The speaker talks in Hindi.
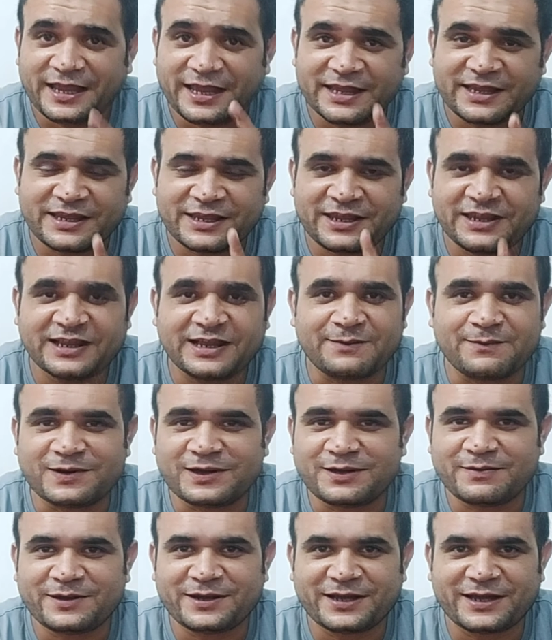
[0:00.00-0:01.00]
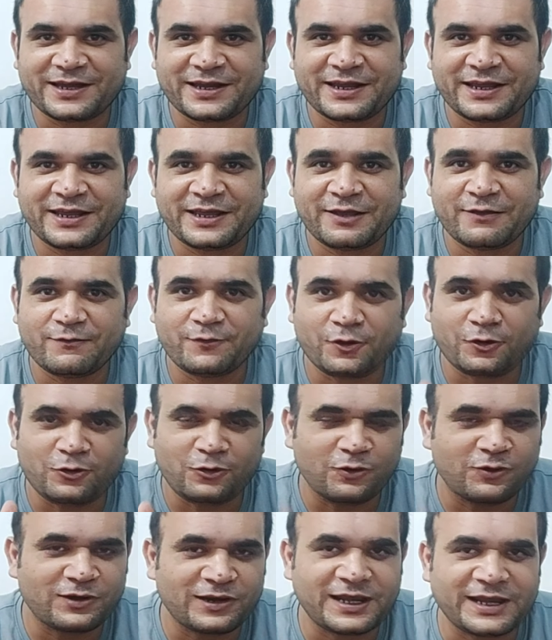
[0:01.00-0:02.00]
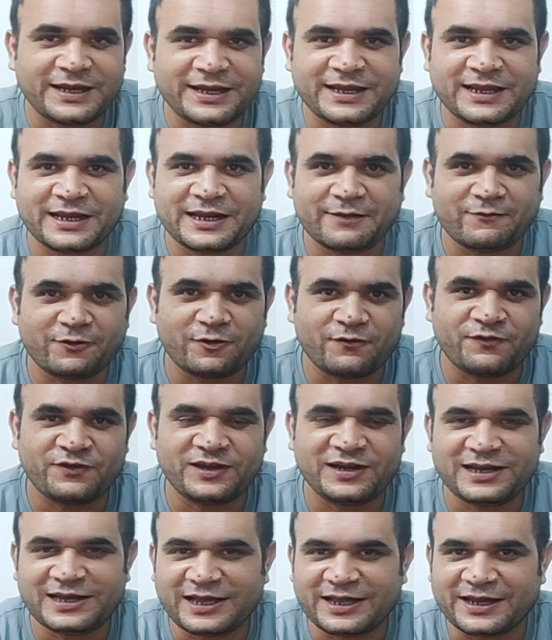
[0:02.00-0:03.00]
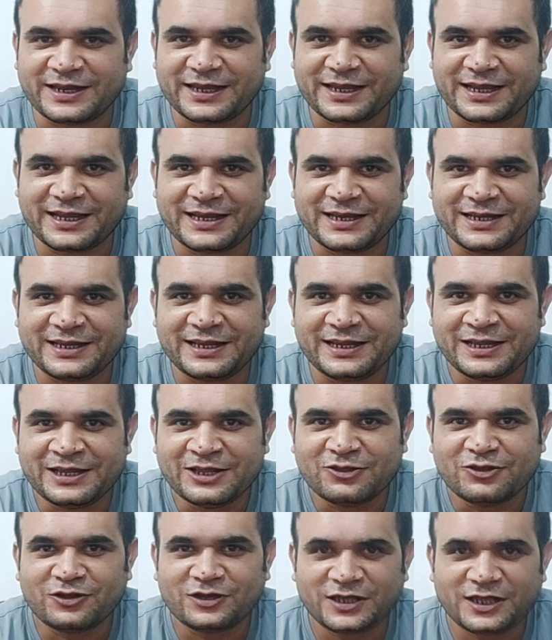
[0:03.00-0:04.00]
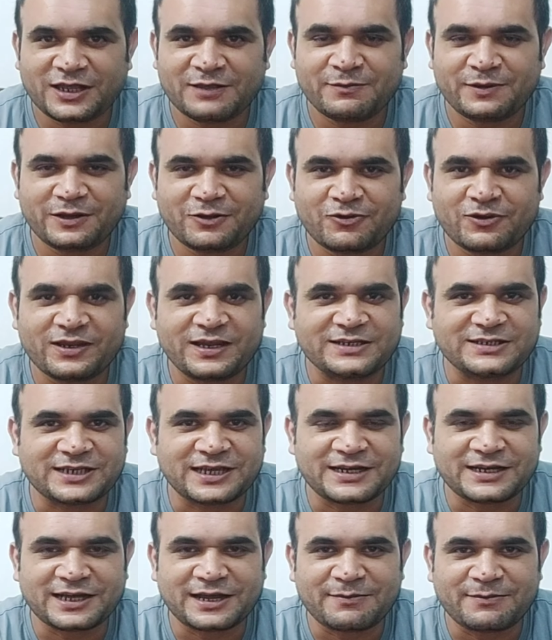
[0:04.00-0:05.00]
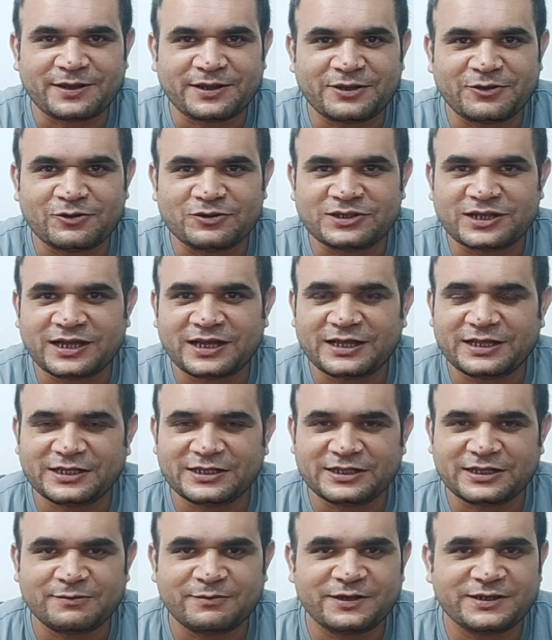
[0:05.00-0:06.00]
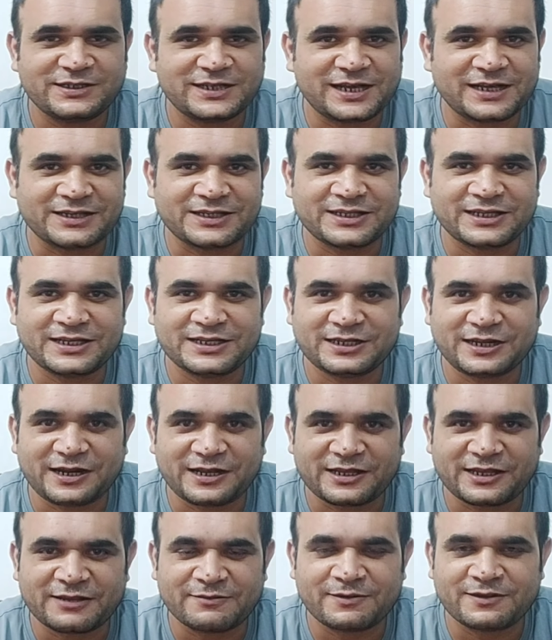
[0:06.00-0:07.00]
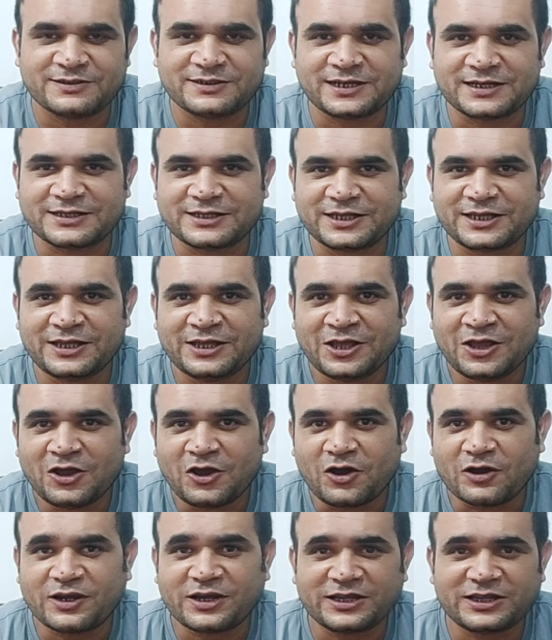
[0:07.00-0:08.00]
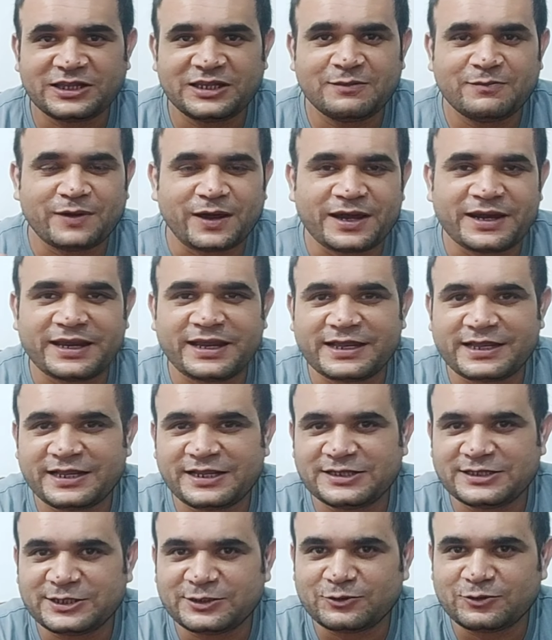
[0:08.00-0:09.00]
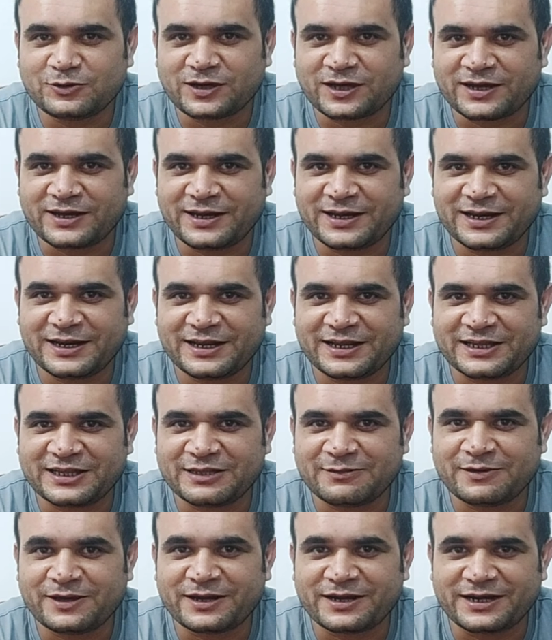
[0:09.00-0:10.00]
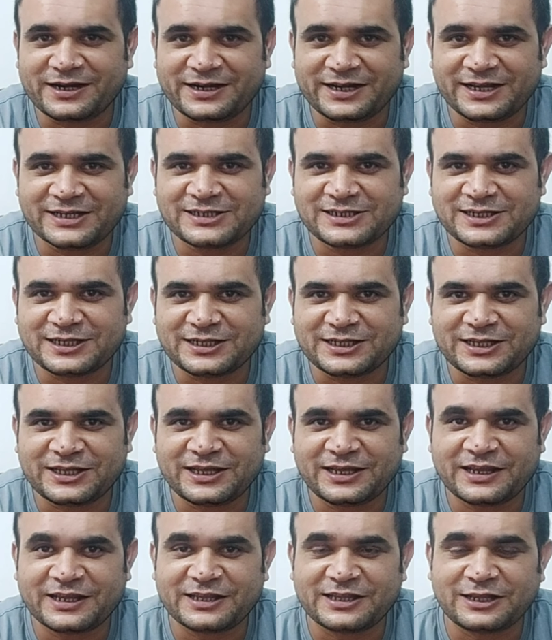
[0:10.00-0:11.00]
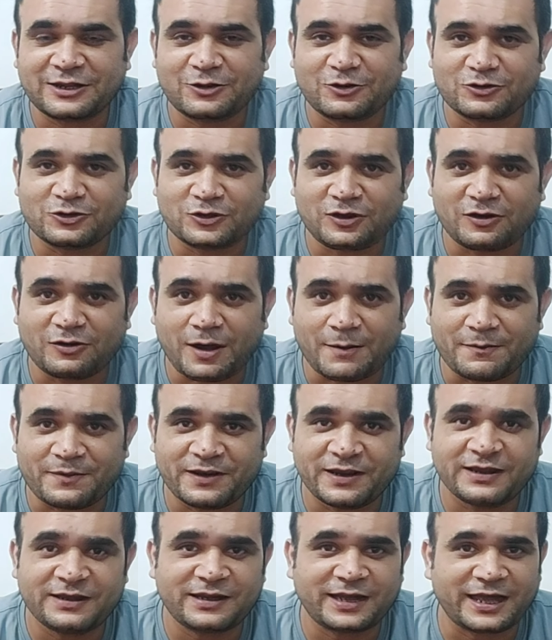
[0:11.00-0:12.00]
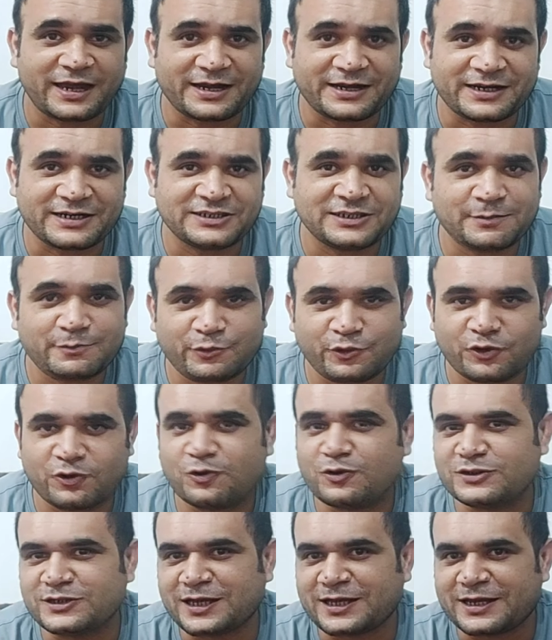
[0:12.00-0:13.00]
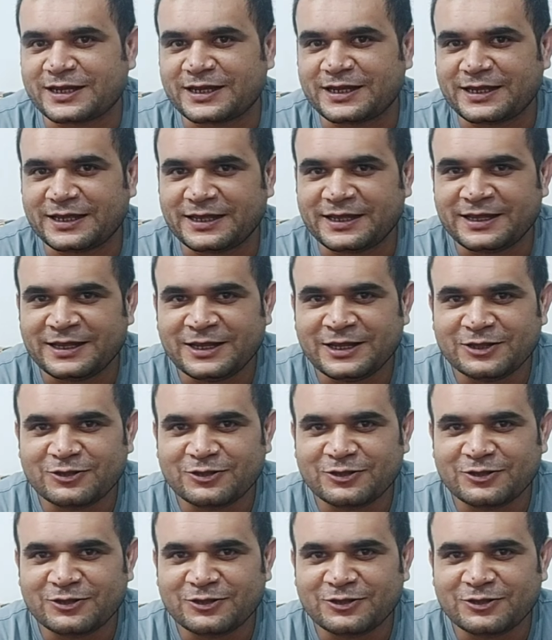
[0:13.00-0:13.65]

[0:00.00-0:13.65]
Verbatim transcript: एक ही कपड़े में रह रहे हैं वो लुक लाने के लिए वो फील लाने के लिए तो ये भी कोई आसान काम नहीं होता है दिन दिन भर जागते हैं ज़्यादा भर जागते हैं और कितनी बार एक ही सीन को करने के लिए कितनी बार रिटेक्स लेते हैं कितने लोग तो अपने कैरेक्टर से बोर हो जा रहे हैं